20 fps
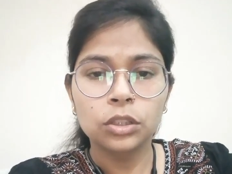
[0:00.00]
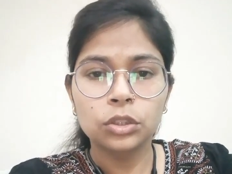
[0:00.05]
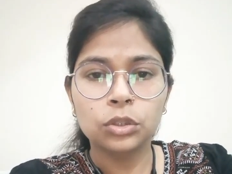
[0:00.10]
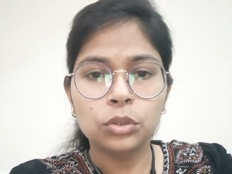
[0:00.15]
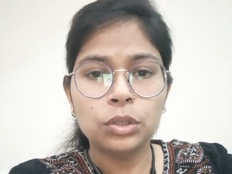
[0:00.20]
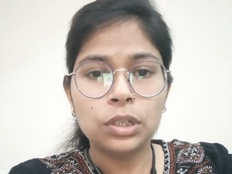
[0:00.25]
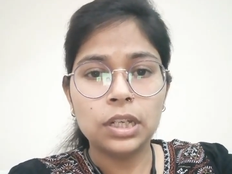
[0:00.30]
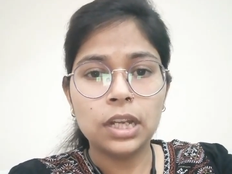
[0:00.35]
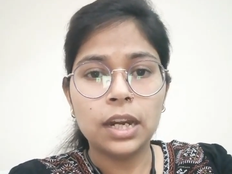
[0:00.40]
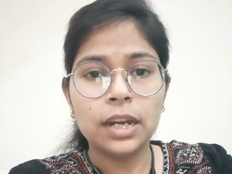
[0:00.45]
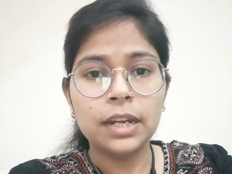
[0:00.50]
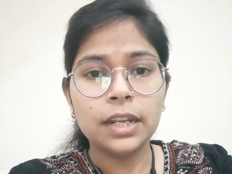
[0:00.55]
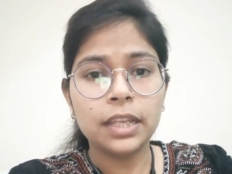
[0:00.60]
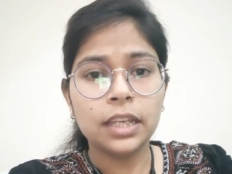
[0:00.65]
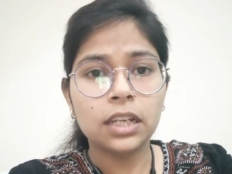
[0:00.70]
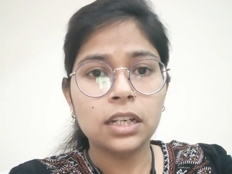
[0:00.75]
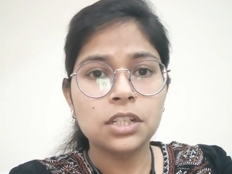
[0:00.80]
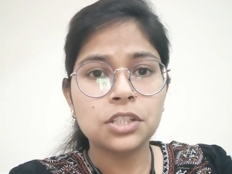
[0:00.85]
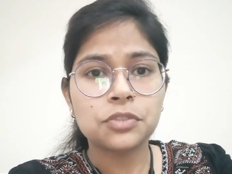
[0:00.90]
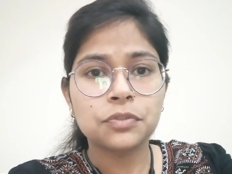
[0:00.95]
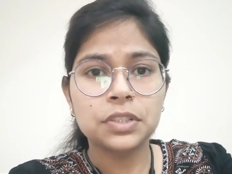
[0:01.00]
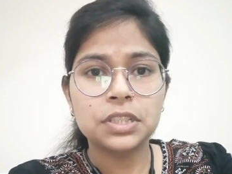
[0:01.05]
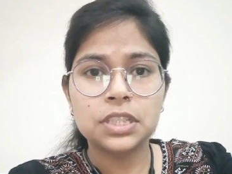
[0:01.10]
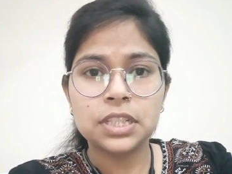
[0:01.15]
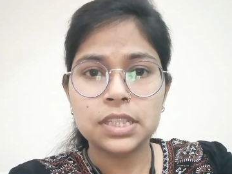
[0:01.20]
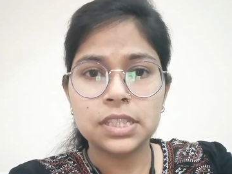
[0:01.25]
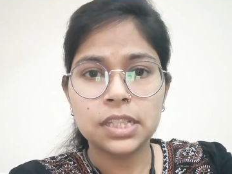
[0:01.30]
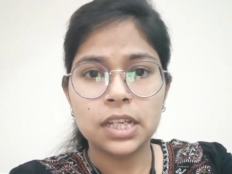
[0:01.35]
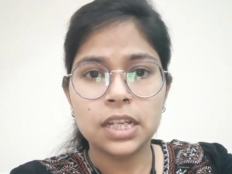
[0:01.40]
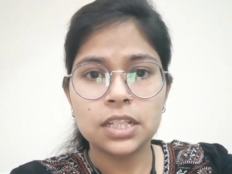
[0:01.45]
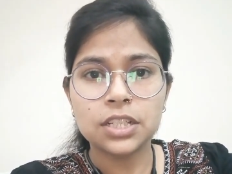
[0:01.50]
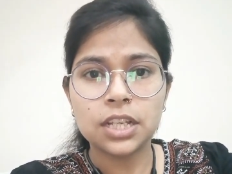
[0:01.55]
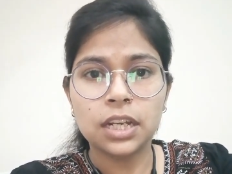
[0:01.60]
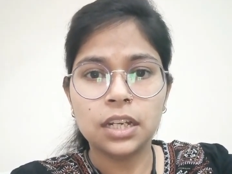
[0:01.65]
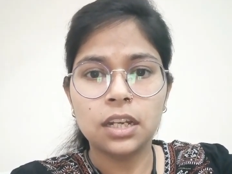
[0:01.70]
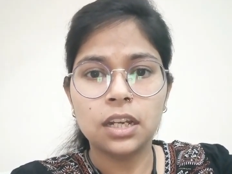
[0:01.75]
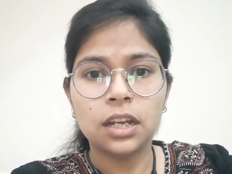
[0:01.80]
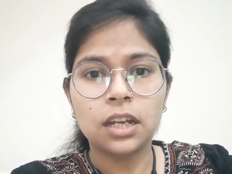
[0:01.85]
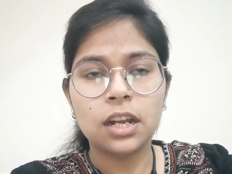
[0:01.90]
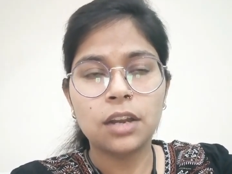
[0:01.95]
तो लर्न इंग्लिश विद जेसी का
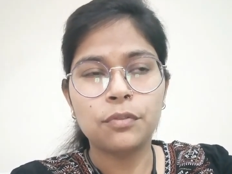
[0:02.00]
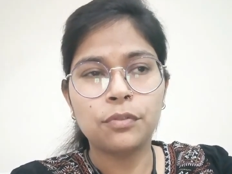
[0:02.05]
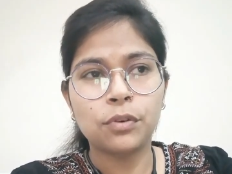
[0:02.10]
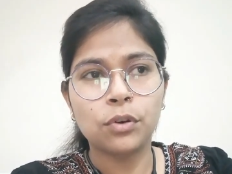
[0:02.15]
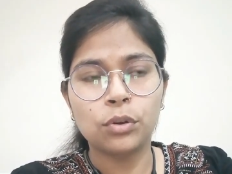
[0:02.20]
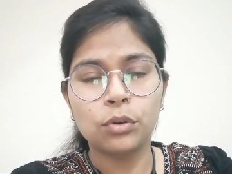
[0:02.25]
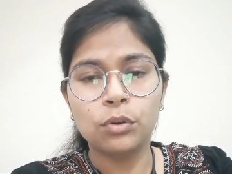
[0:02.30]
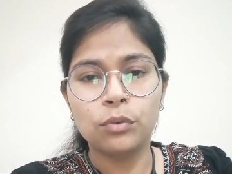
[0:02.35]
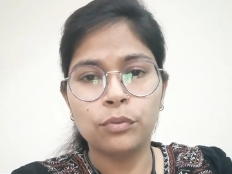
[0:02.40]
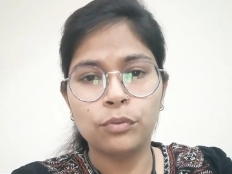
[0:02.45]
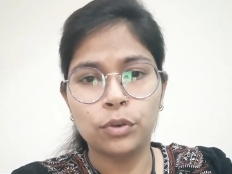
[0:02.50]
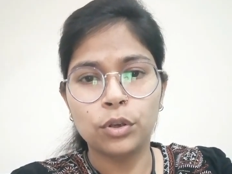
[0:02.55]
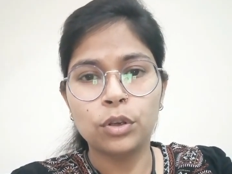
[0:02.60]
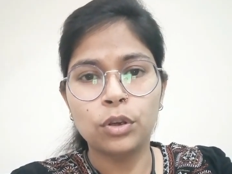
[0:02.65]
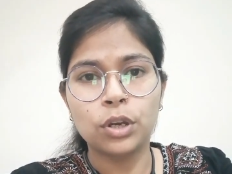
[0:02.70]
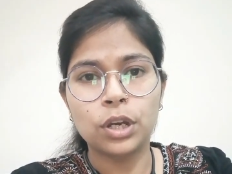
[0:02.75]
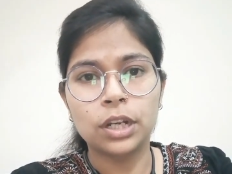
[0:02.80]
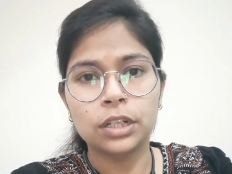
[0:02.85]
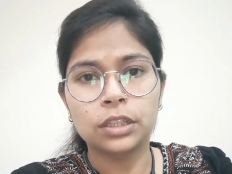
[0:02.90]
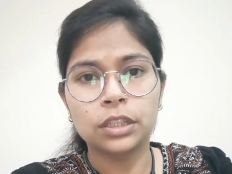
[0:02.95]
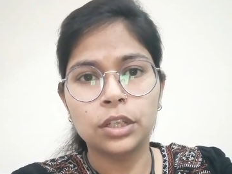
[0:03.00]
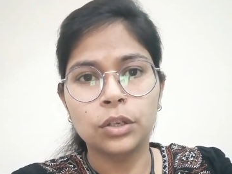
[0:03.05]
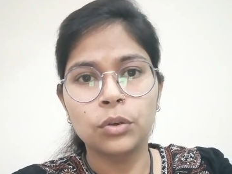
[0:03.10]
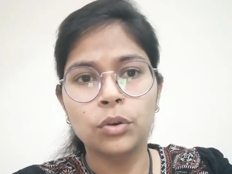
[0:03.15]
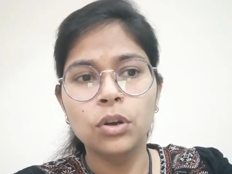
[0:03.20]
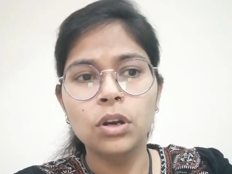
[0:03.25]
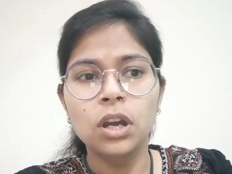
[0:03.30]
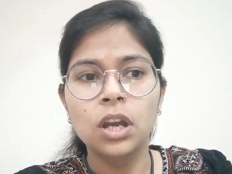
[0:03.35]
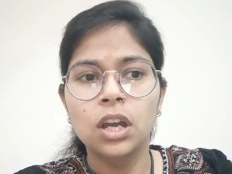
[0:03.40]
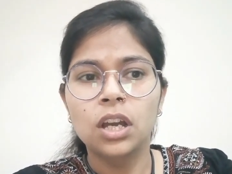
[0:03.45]
चैनल अगर आप फॉलो फॉलो करते हो